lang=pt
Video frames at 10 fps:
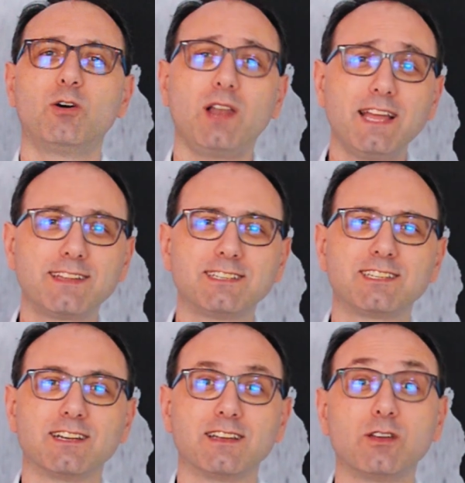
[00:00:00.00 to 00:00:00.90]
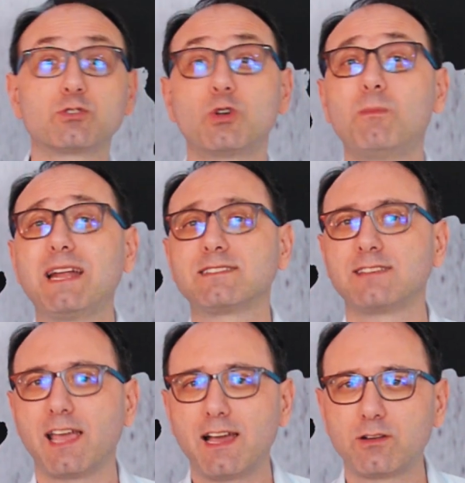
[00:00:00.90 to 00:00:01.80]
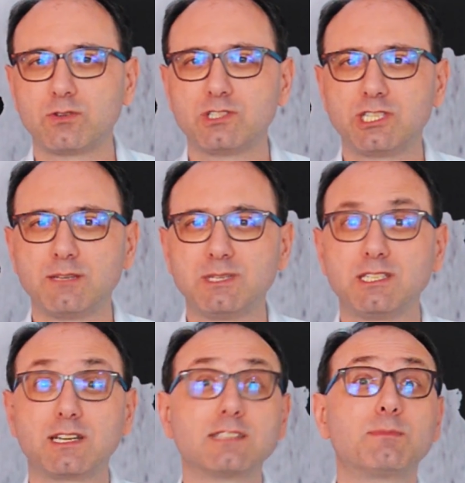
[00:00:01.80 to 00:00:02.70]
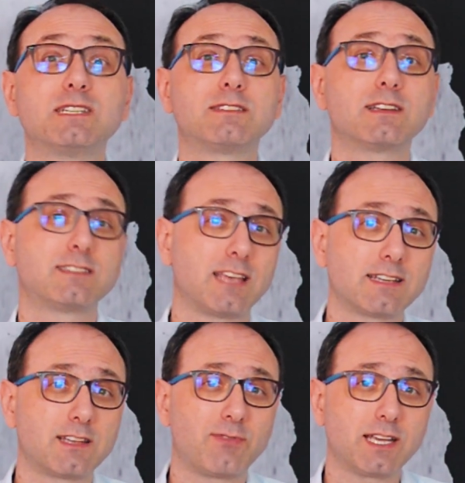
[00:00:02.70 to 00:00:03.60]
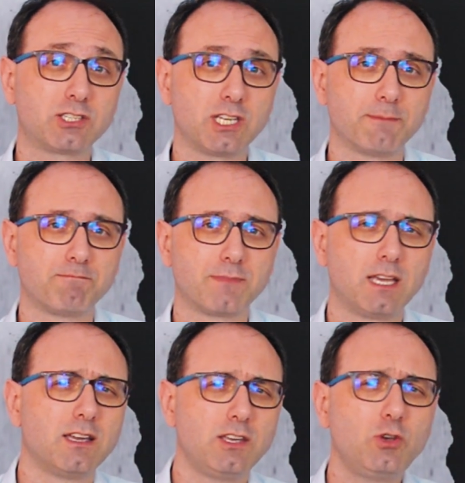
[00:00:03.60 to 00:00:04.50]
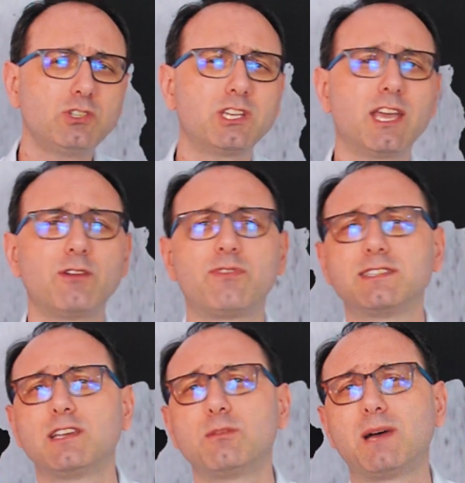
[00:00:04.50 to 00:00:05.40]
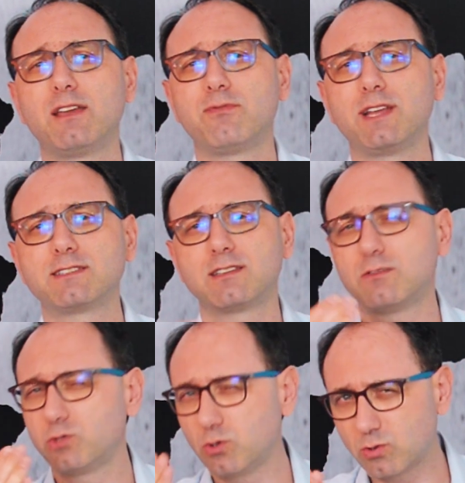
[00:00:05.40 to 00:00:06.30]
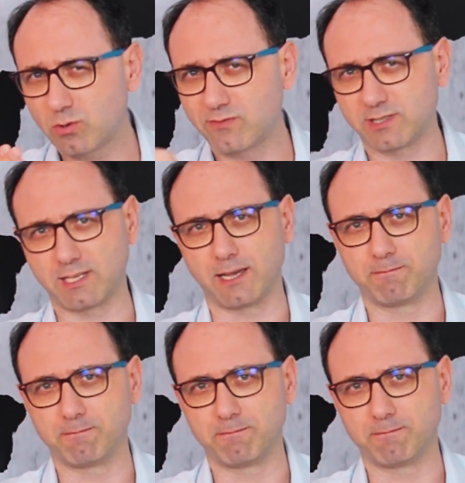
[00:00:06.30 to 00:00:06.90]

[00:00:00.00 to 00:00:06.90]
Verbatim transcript: Olá, teacher! Eu sou o Marcelo, do time de Customer Success da Flagship, e hoje quero fazer uma reflexão junto com você.